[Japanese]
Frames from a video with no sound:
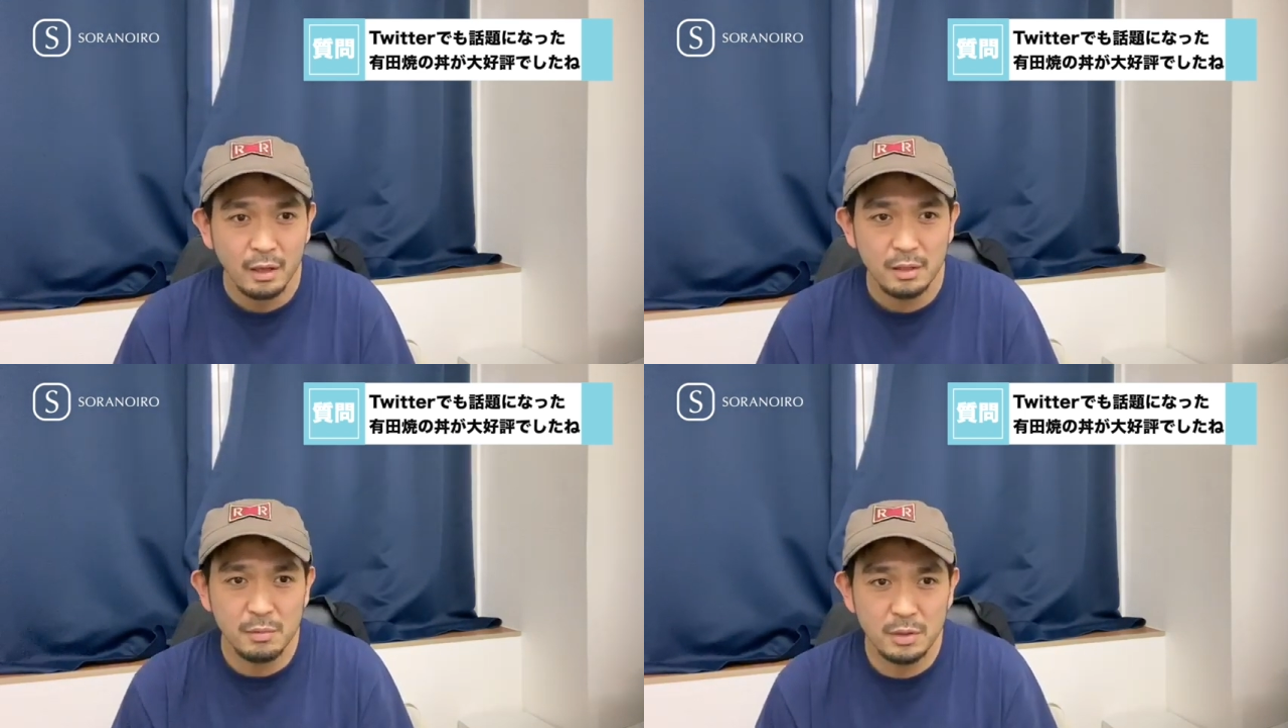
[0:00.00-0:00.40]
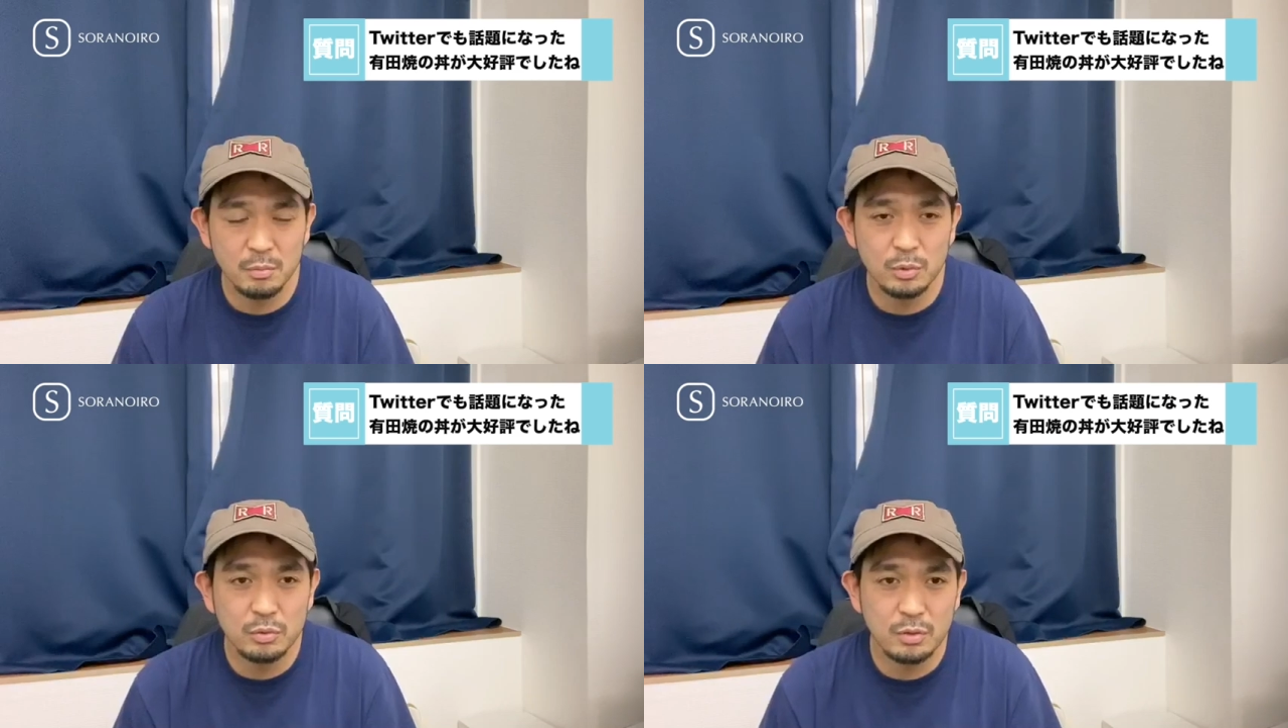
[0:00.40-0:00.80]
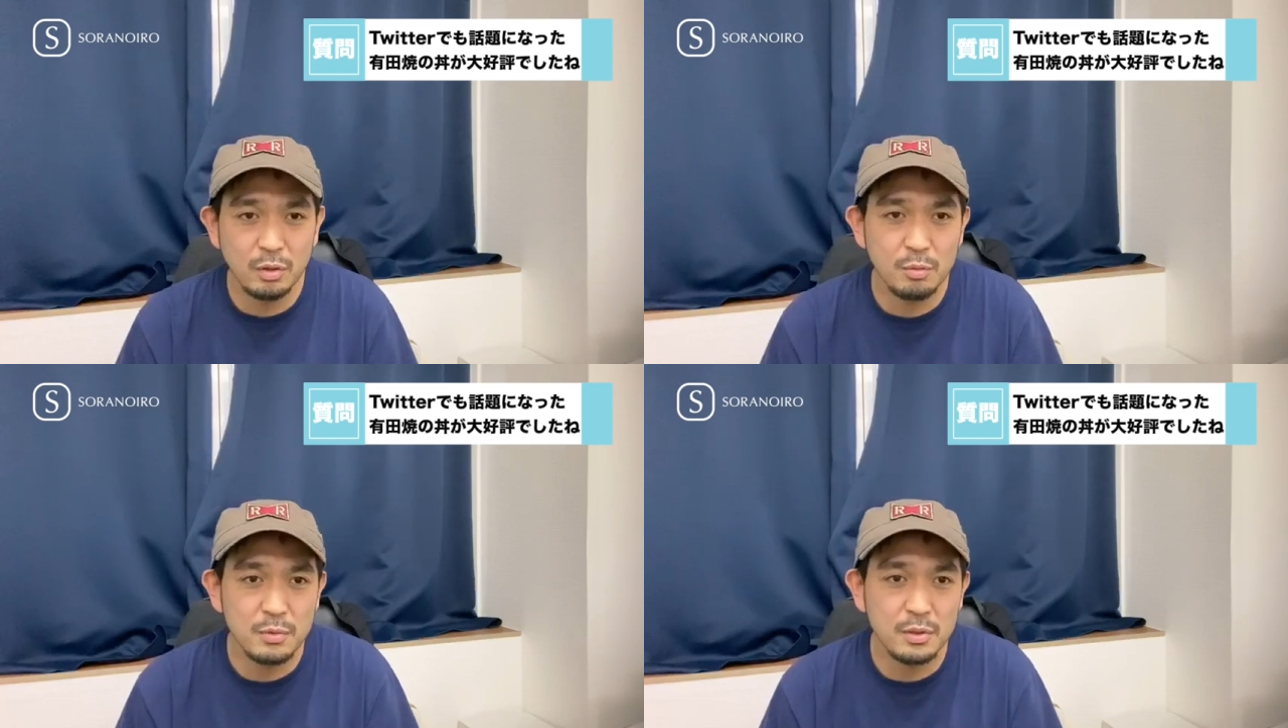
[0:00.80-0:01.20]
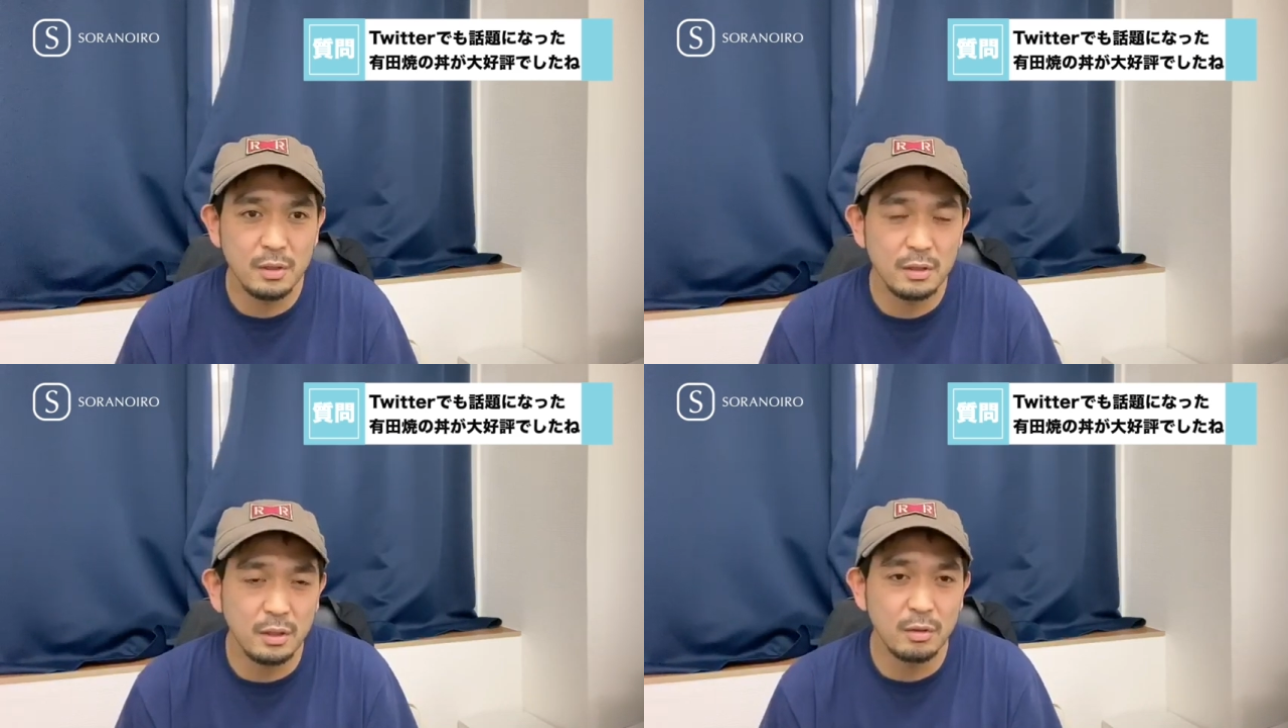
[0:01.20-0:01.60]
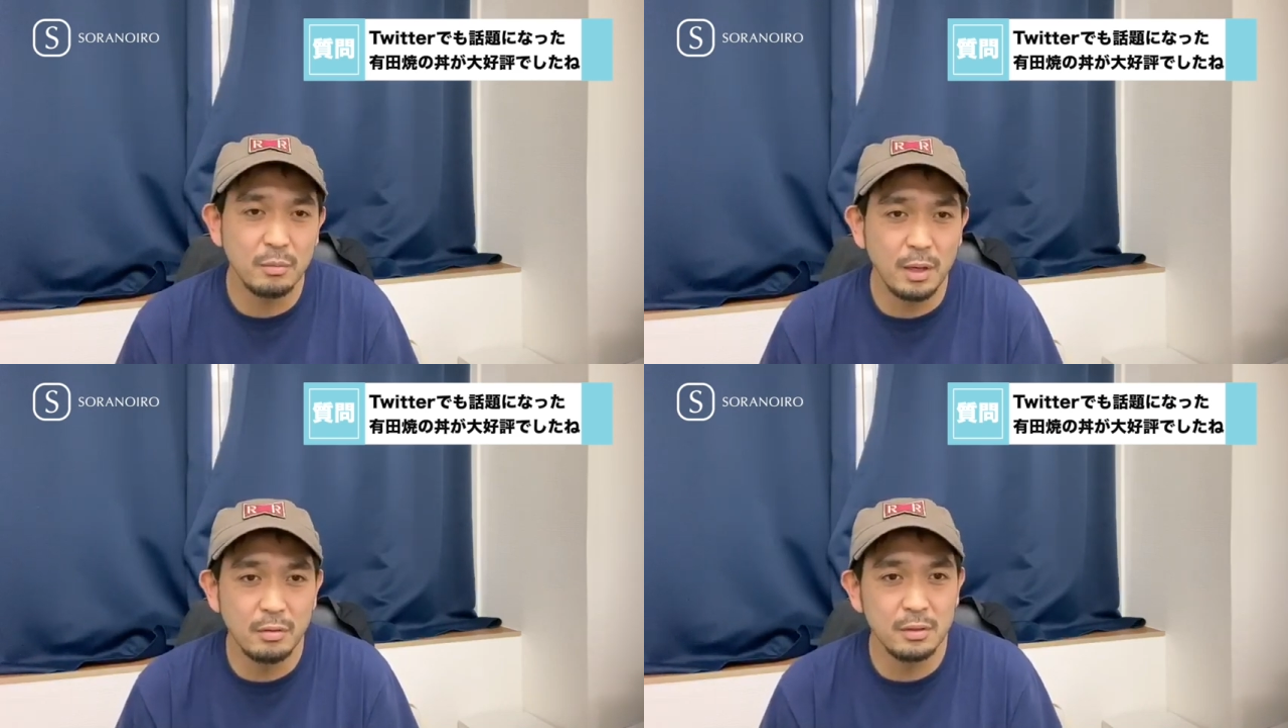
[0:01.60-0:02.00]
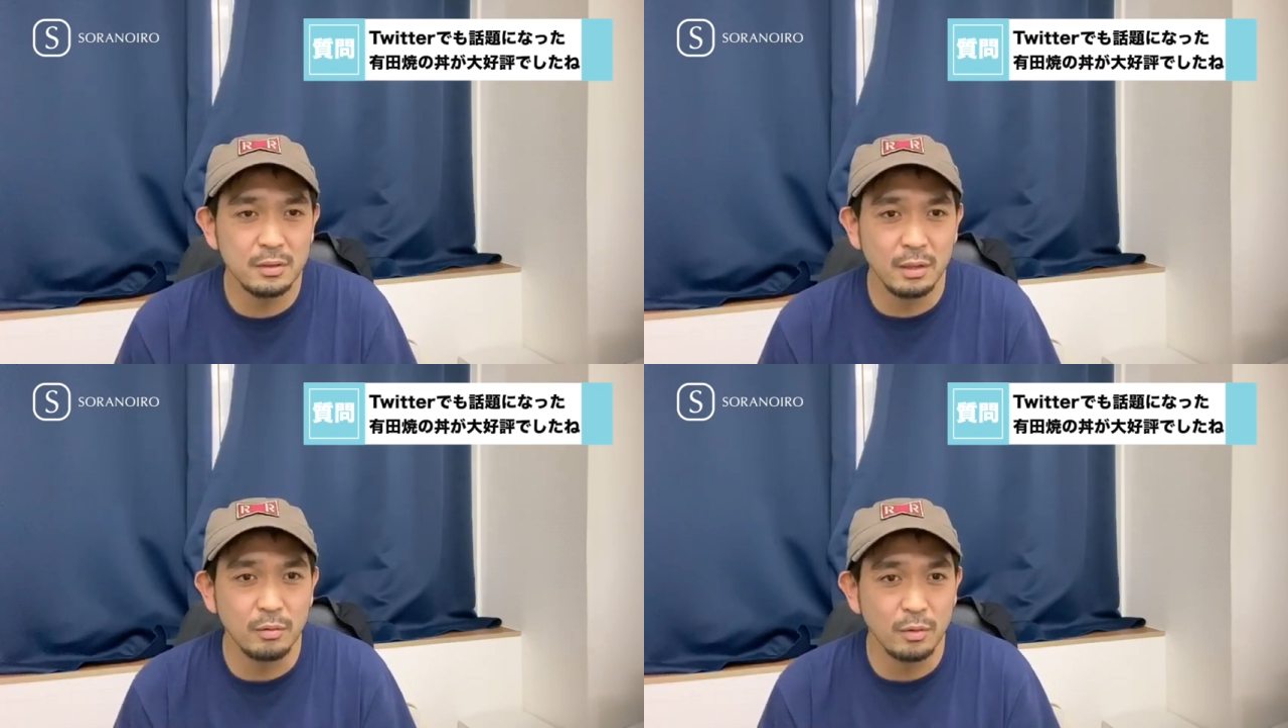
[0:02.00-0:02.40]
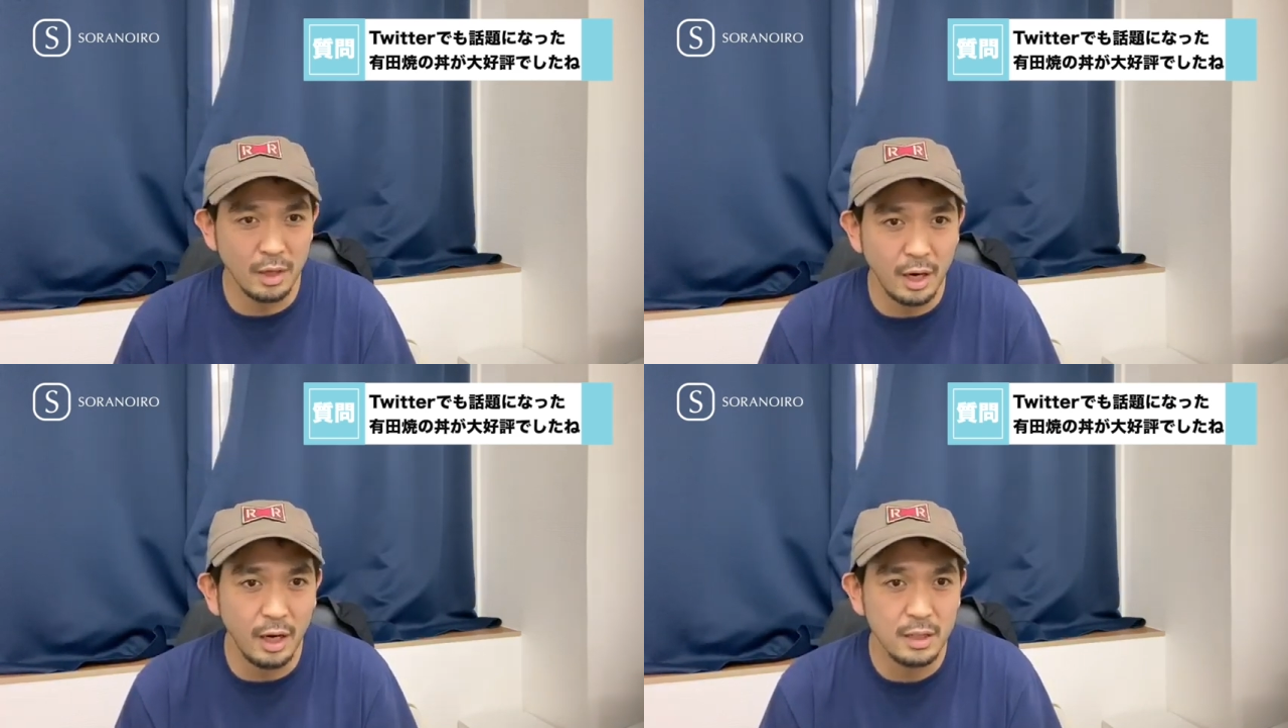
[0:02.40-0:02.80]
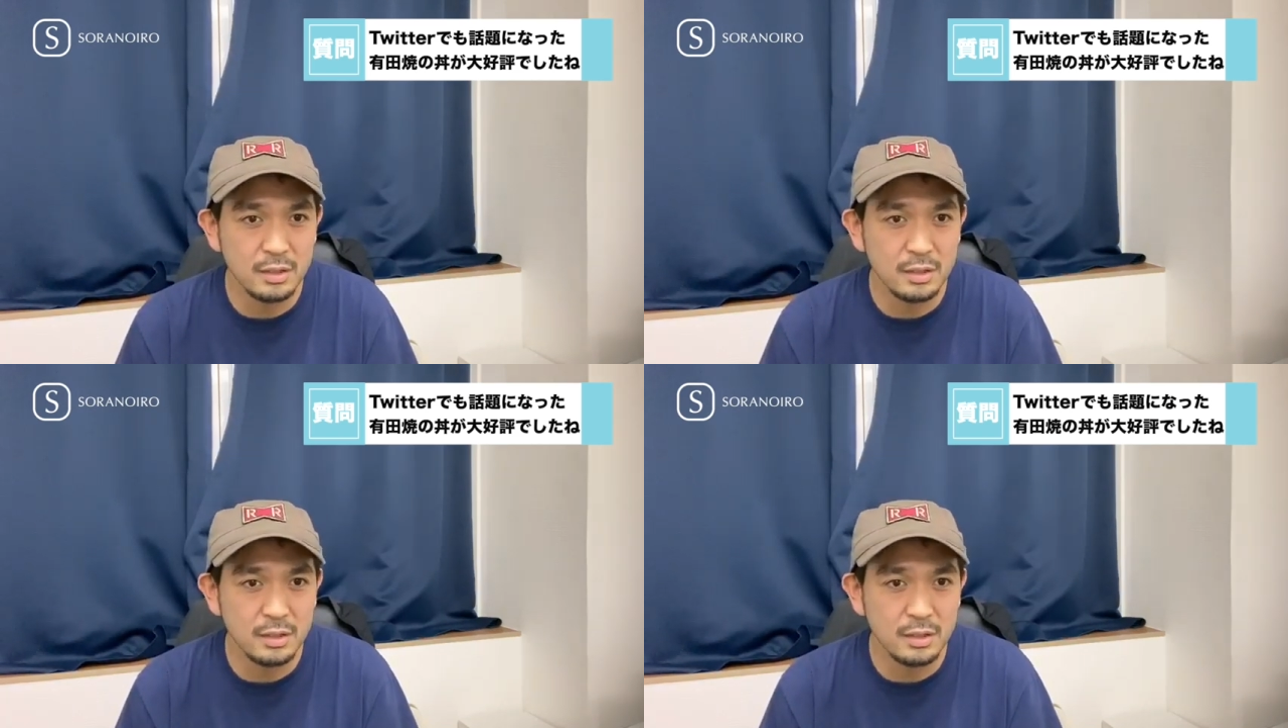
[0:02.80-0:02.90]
今でも売ってるお店ね、例えばアフリさんとか、